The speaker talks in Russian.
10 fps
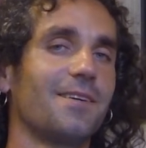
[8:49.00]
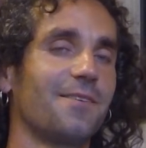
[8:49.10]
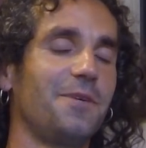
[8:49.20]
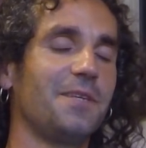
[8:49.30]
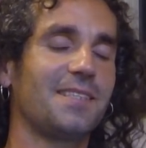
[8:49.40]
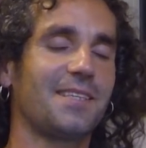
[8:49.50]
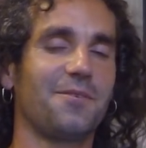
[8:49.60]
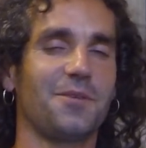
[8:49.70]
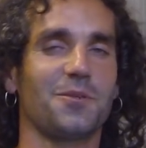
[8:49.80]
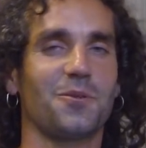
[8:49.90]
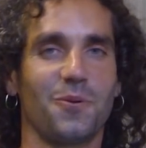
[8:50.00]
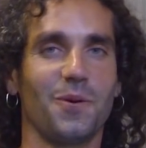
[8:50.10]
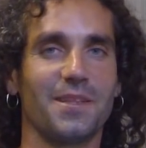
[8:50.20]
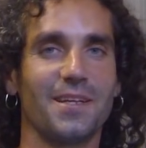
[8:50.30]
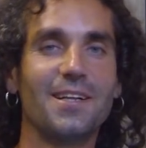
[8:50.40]
виски, все что
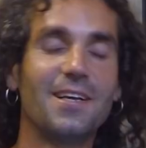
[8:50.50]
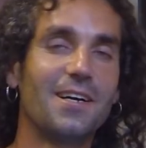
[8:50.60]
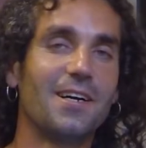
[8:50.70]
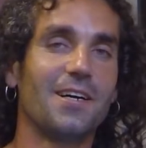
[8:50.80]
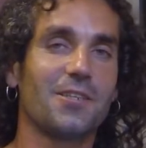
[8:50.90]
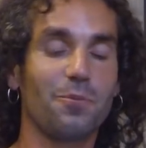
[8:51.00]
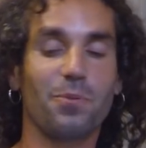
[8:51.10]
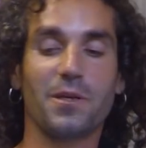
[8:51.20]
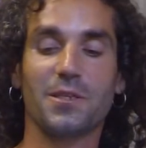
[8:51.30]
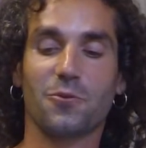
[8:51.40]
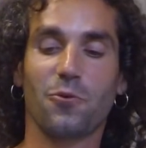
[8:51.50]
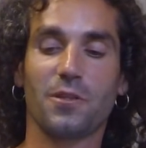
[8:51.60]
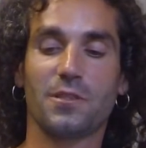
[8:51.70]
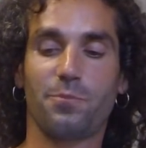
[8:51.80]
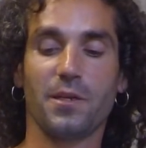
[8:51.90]
угодно. Что
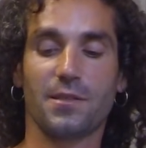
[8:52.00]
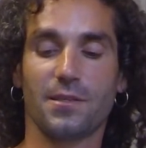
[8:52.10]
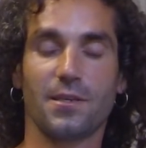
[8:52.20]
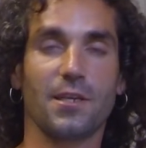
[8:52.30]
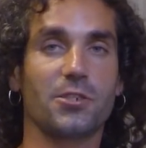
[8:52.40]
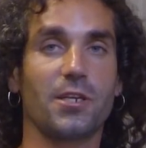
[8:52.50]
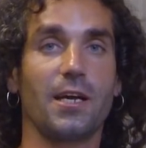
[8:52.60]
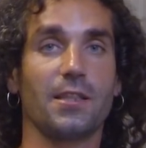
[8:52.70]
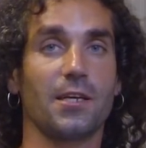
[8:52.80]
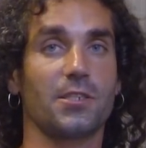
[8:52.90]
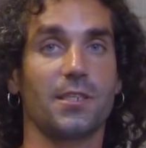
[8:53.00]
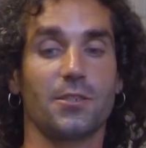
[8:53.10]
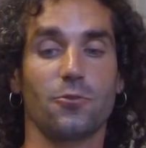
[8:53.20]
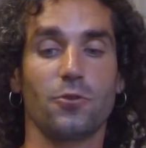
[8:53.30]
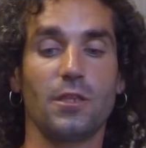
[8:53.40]
происходит? Спирт расширяет наши
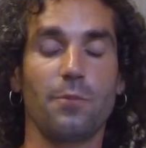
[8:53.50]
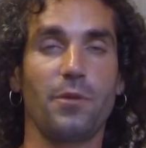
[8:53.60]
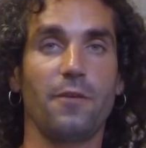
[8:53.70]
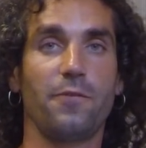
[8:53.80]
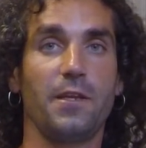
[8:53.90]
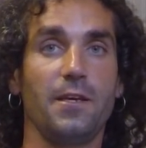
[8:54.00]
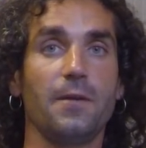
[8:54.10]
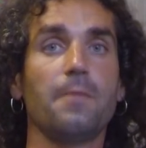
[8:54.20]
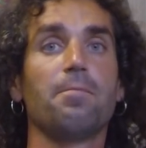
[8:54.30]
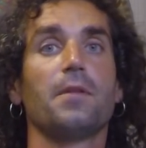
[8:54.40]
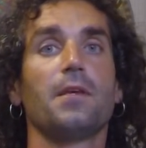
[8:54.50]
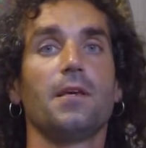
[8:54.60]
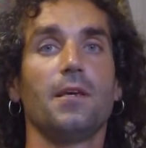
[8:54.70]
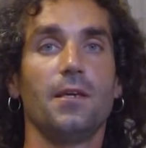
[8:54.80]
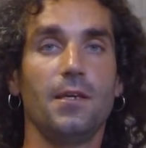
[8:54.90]
сосуды на периферии,
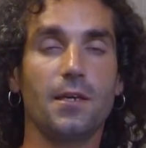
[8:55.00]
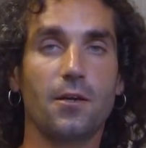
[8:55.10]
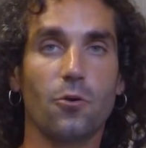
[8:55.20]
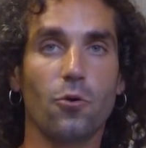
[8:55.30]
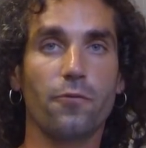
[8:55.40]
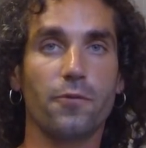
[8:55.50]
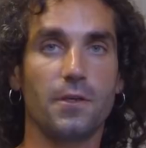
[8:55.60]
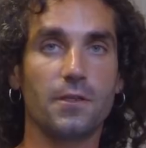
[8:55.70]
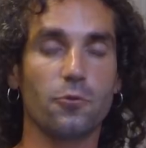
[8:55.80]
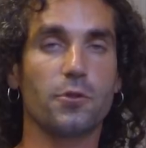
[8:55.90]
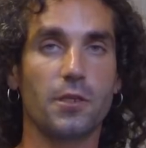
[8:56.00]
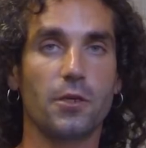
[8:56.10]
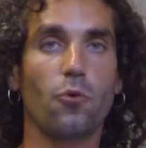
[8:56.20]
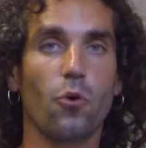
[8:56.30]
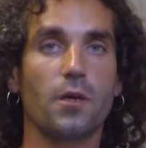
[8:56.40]
и кровь из
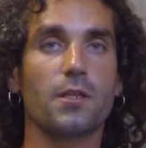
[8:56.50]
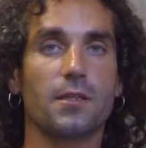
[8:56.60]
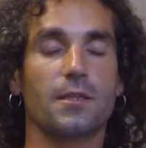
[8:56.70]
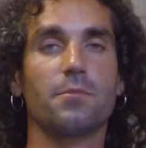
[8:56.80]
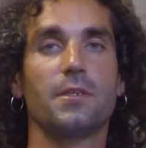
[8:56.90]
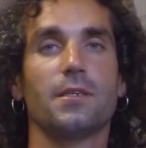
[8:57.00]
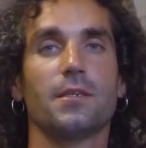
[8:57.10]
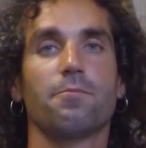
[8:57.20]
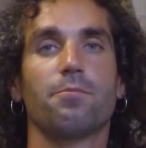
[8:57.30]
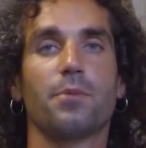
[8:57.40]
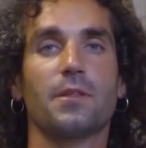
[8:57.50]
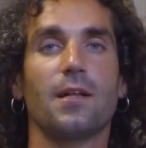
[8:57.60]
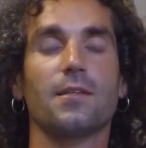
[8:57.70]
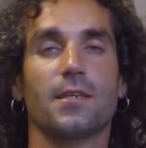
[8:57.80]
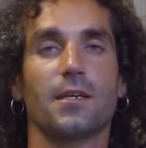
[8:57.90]
внутренних органов, там, где
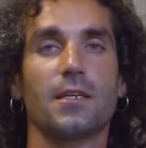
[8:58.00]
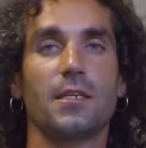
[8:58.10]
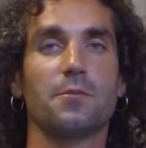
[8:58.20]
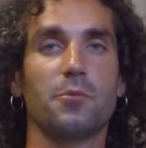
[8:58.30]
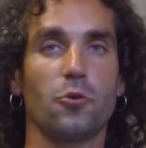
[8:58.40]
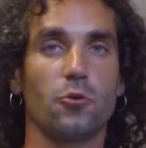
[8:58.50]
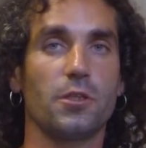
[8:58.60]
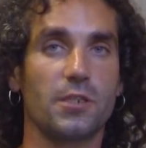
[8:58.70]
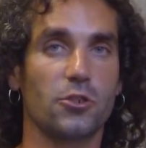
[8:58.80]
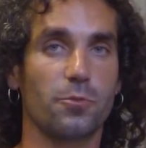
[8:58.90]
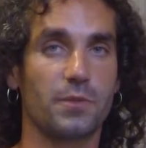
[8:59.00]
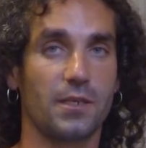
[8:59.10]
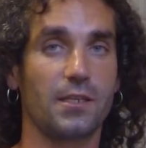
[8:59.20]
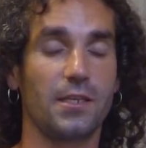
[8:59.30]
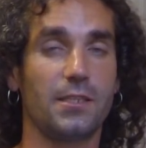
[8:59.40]
пытался организм ее удержать, чтобы
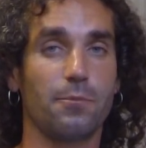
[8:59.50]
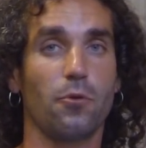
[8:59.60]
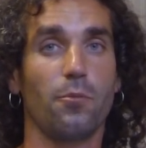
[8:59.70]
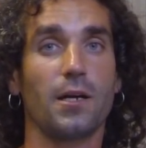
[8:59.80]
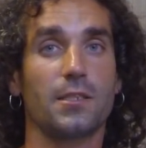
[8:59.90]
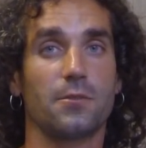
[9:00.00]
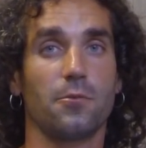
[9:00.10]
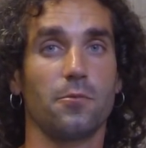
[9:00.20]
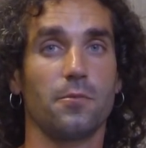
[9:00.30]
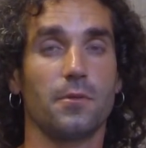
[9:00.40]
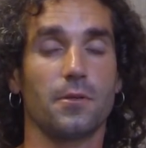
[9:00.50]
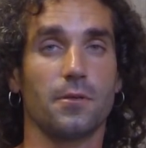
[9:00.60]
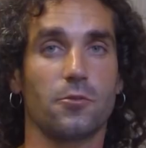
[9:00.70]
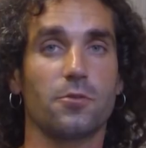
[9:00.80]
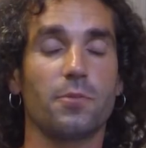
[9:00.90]
сохранить тепло максимум, э,
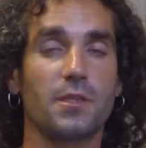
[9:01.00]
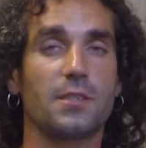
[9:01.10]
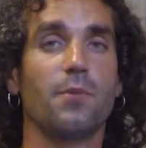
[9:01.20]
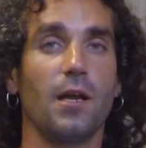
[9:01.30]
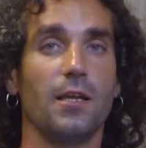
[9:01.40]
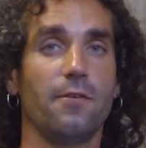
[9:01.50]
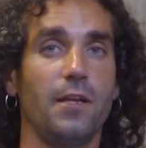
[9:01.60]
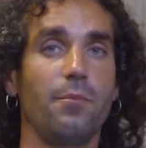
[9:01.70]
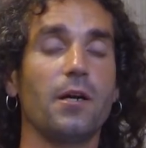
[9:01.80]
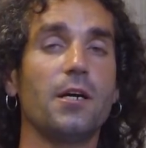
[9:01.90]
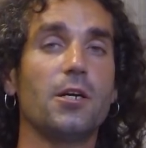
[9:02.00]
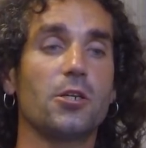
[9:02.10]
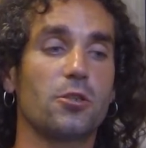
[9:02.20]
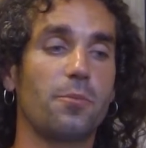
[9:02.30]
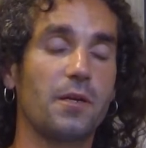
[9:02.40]
то максимальное время,
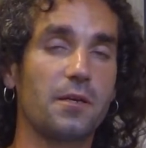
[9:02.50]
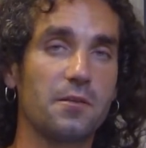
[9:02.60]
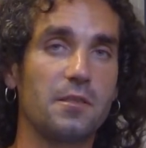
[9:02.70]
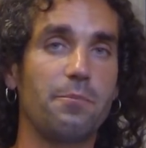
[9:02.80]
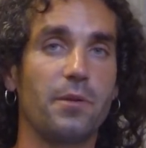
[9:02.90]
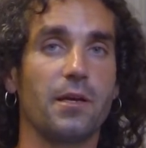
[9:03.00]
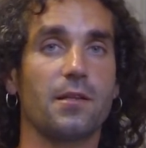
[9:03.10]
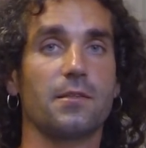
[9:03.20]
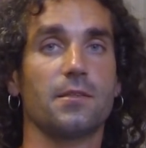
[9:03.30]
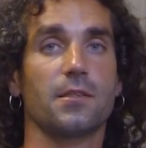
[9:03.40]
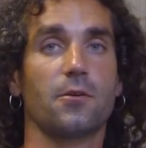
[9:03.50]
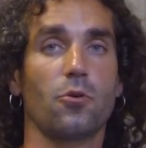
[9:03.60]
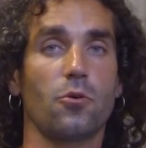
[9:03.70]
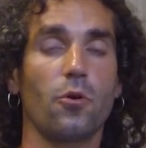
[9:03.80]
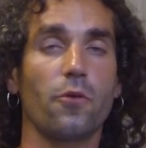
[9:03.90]
чтобы организм не перехладился.
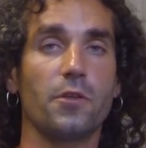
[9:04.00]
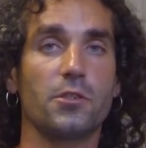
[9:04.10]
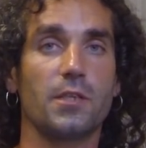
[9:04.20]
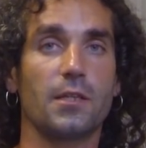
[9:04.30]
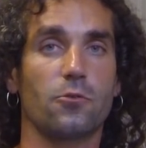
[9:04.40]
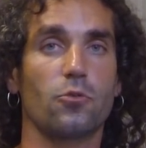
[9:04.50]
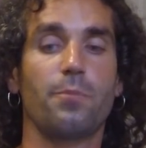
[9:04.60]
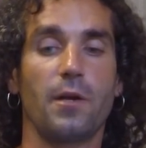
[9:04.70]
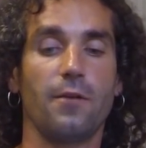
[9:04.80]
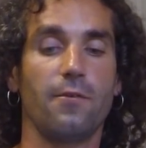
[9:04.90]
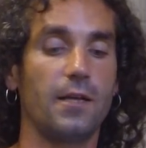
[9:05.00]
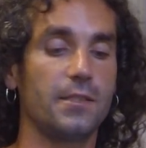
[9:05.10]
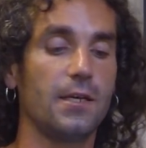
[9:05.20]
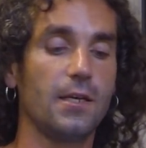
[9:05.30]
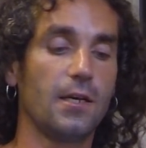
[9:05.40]
Кровь начинает оттуда приливать
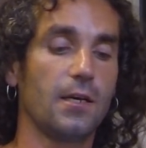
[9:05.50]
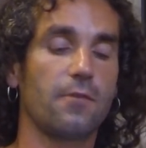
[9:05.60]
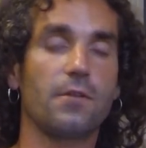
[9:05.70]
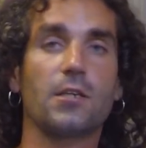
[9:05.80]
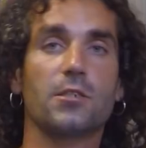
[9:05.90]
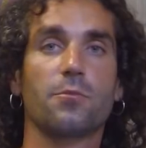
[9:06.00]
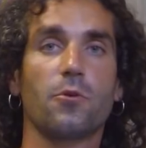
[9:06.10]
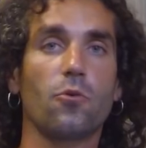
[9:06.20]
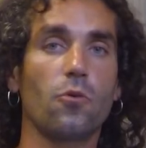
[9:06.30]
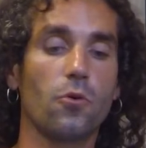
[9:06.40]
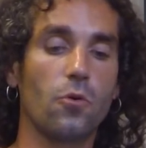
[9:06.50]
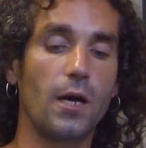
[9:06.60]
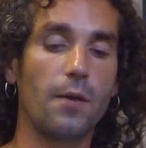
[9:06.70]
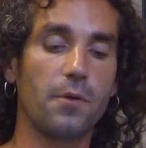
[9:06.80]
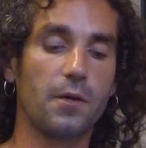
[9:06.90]
к нашим
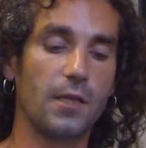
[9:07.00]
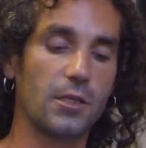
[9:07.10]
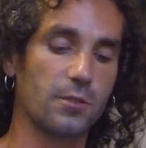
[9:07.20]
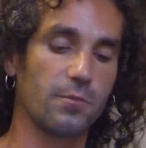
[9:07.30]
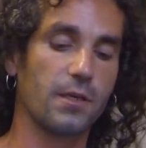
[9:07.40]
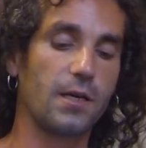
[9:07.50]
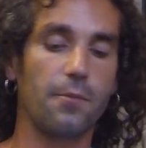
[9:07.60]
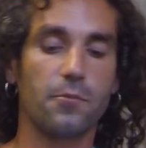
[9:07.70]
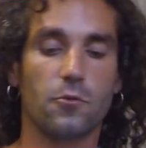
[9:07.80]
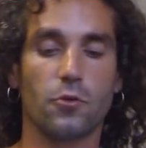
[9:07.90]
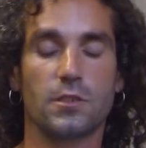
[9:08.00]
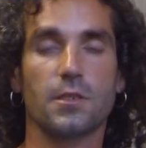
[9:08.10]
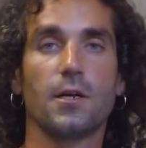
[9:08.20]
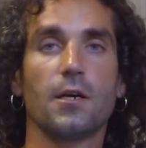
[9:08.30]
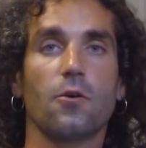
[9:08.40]
рукам, к нашим ногам, то есть
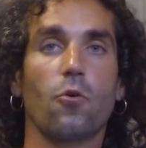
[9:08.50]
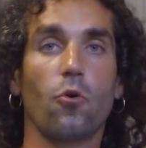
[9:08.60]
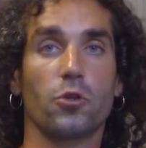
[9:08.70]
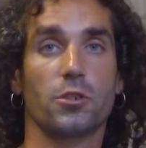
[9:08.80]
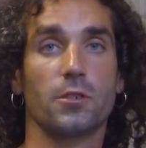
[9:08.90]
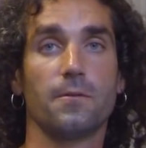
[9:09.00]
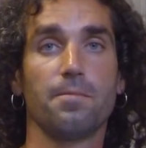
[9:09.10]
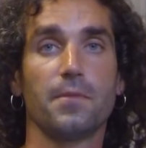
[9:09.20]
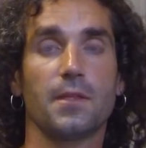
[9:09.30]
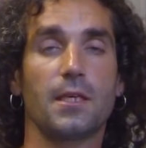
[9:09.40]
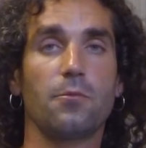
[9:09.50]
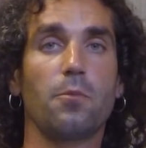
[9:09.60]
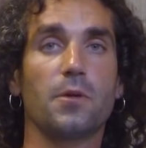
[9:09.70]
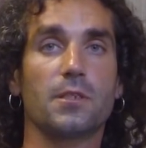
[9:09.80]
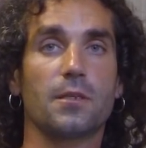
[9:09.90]
коже. Таким
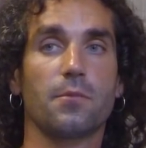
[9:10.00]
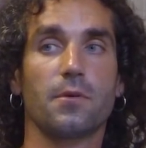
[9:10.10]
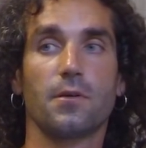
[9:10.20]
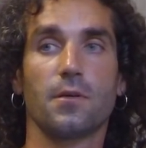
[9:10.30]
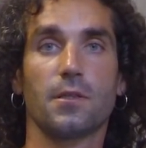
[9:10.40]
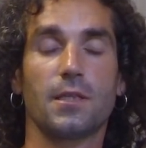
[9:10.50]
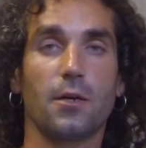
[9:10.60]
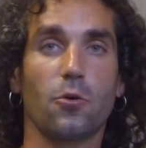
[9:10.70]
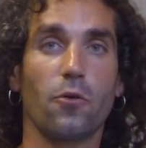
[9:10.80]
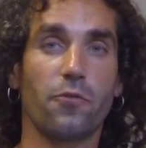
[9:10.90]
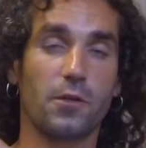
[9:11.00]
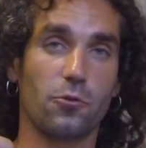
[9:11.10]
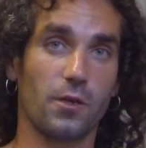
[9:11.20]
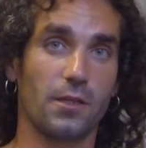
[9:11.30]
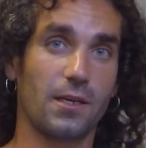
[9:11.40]
образом, э, та кровь,
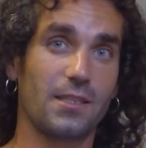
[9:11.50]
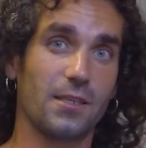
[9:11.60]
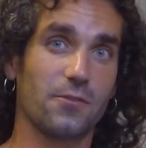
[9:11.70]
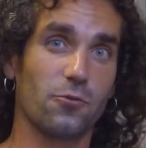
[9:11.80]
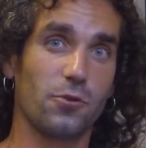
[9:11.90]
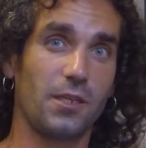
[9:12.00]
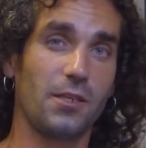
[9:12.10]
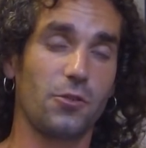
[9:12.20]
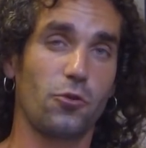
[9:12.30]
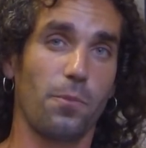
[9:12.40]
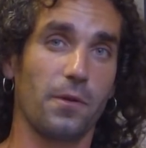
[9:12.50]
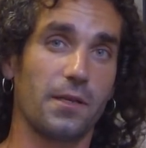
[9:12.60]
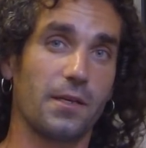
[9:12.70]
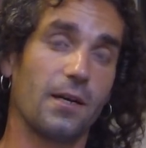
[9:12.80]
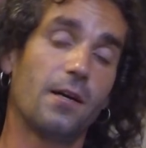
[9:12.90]
которая находилась внутри,
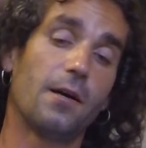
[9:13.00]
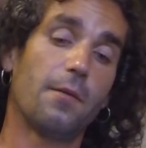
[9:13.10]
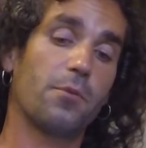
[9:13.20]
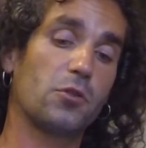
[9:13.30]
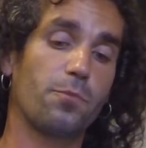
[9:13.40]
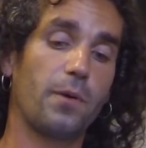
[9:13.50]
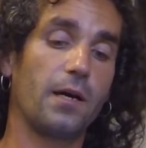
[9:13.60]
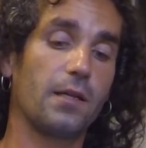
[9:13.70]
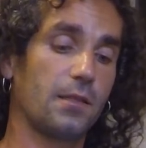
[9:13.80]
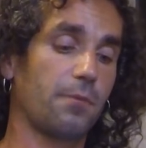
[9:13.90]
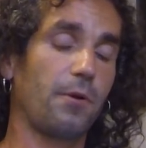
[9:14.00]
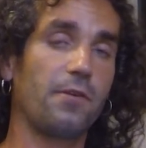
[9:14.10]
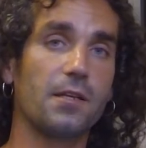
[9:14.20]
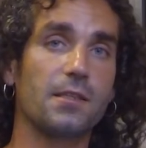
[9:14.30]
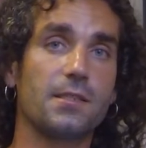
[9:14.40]
тепленькая, поступает к
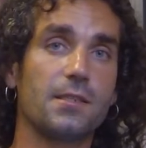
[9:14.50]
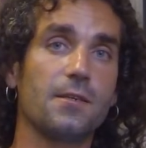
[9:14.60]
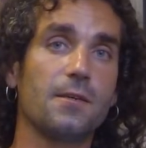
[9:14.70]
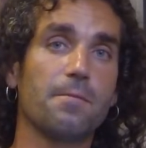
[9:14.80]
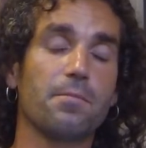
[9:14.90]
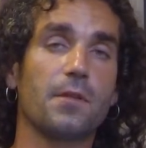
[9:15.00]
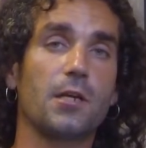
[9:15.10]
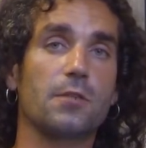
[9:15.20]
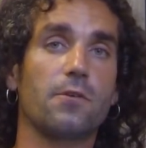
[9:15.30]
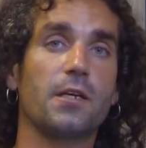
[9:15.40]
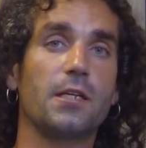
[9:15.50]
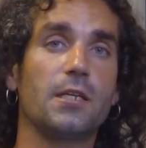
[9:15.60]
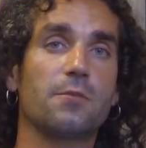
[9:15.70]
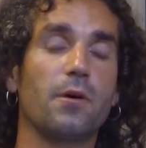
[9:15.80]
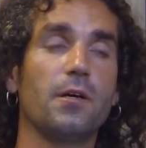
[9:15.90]
поверхности нашего организма